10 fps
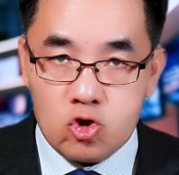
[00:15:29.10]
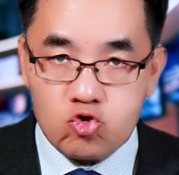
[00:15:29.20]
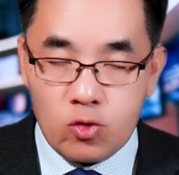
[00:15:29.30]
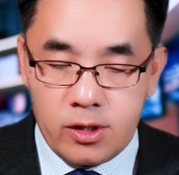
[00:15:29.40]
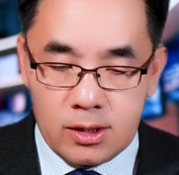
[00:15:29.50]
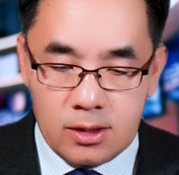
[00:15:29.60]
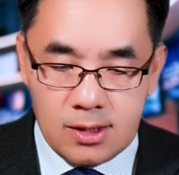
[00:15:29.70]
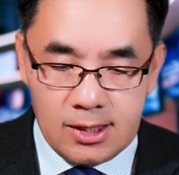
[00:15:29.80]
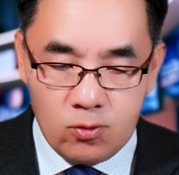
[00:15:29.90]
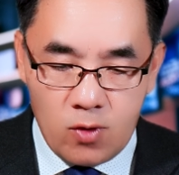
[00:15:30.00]
Chuẩn đời giờ Tết Chả
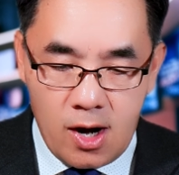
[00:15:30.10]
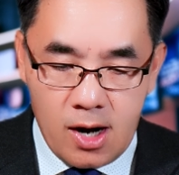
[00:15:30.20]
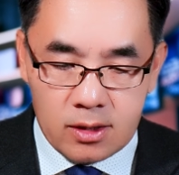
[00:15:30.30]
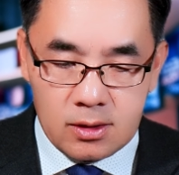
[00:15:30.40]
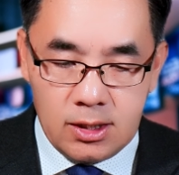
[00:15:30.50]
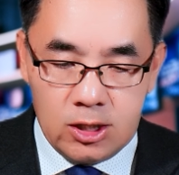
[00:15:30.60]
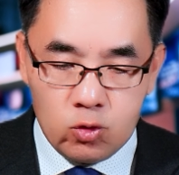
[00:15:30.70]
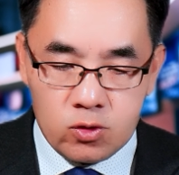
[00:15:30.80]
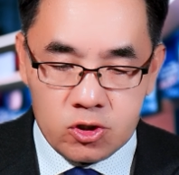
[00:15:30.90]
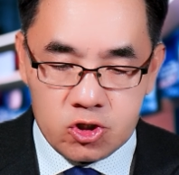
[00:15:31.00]
Iraq inu
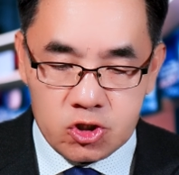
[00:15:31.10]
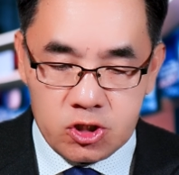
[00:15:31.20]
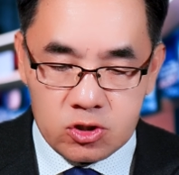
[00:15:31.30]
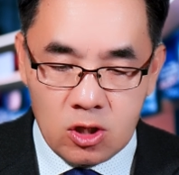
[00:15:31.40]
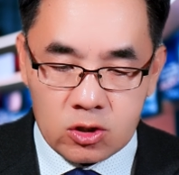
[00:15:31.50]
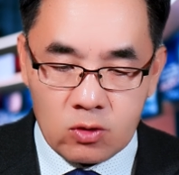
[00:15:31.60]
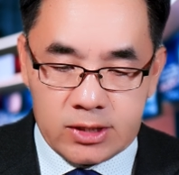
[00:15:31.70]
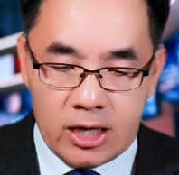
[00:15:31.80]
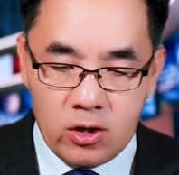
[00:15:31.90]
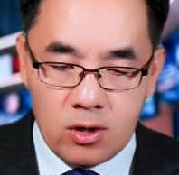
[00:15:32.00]
thực trừ chỉ cho tàu
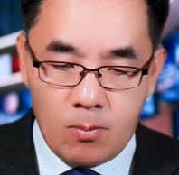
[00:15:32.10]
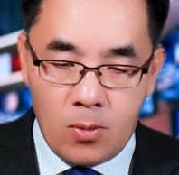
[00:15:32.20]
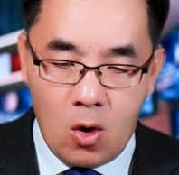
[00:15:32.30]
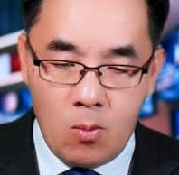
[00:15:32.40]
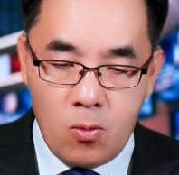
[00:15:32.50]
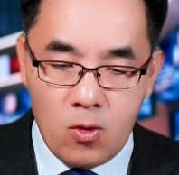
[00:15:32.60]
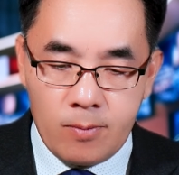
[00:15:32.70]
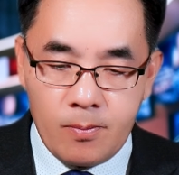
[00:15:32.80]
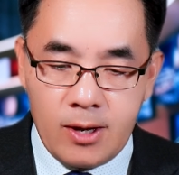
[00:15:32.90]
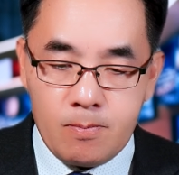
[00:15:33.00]
tàn thọ giờ bao phần
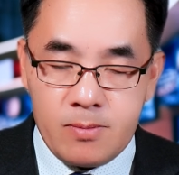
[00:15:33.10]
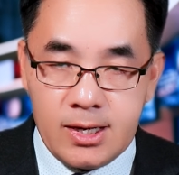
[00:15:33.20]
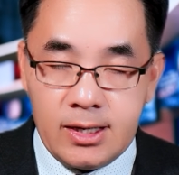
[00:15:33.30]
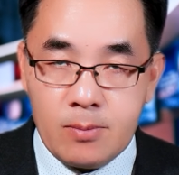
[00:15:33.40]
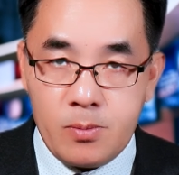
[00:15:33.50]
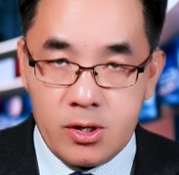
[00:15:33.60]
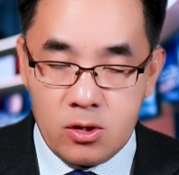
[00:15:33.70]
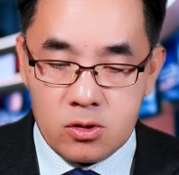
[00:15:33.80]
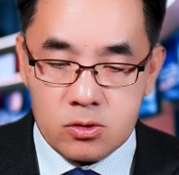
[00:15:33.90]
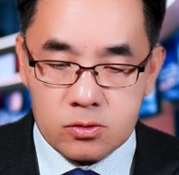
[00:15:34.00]
trăm million
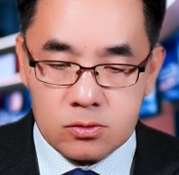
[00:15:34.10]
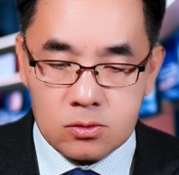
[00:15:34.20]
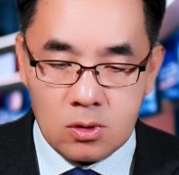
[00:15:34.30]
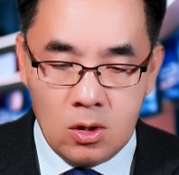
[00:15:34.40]
barrels.